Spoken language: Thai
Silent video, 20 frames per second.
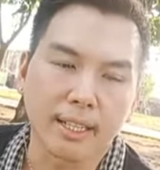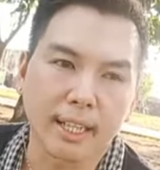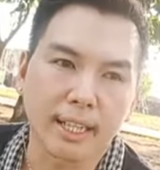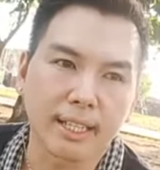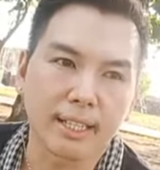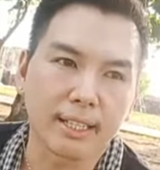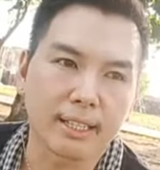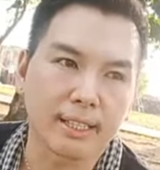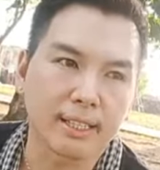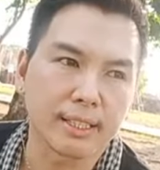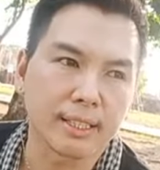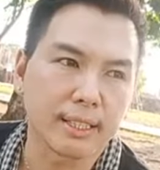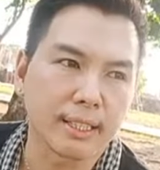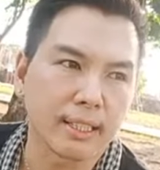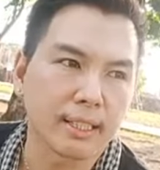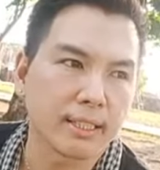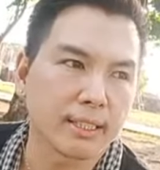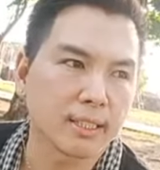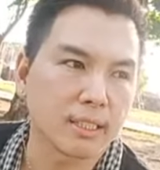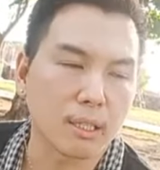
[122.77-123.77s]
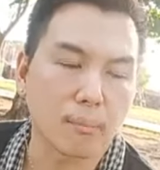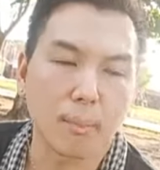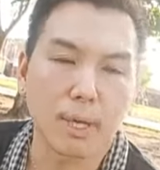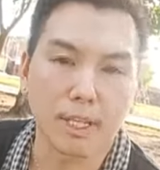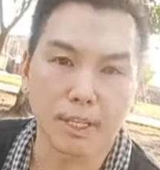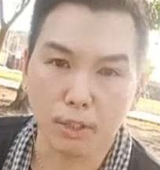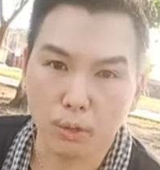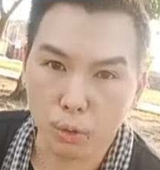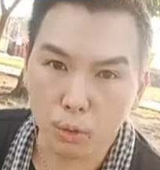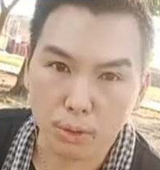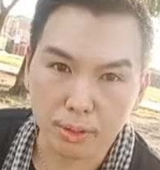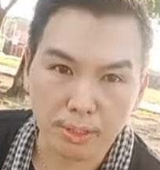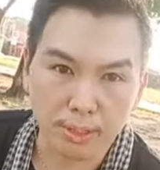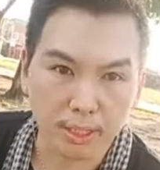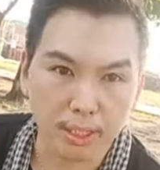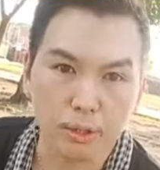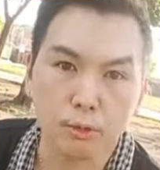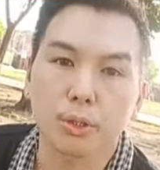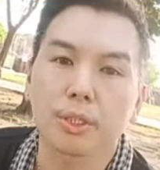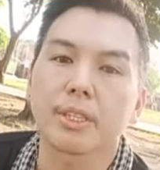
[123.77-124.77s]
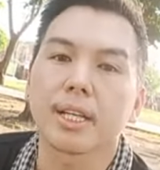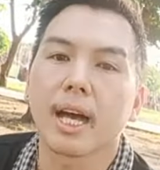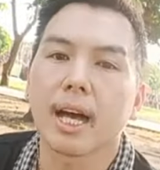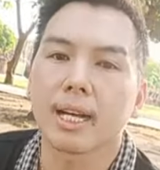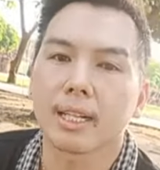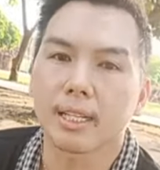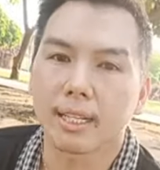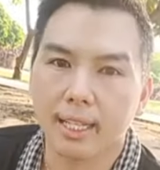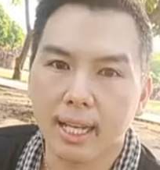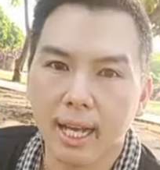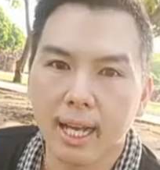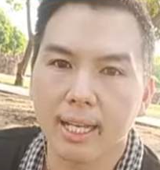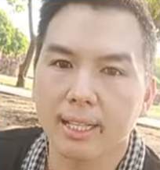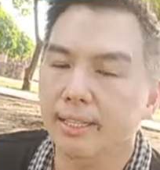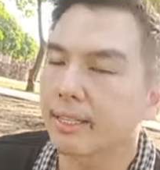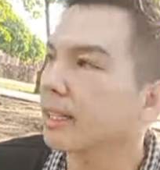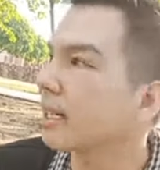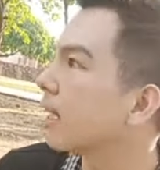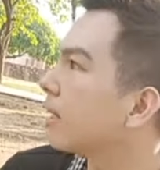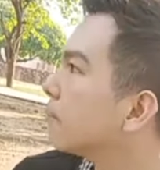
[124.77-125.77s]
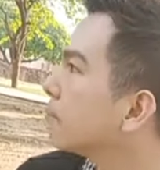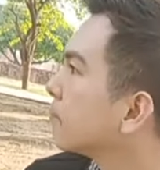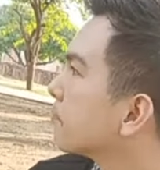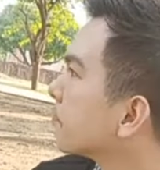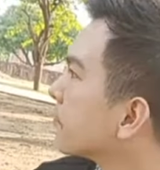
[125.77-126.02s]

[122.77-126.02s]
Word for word: ในสมัยกรุงศรีอยุธยาก็ได้นะครับ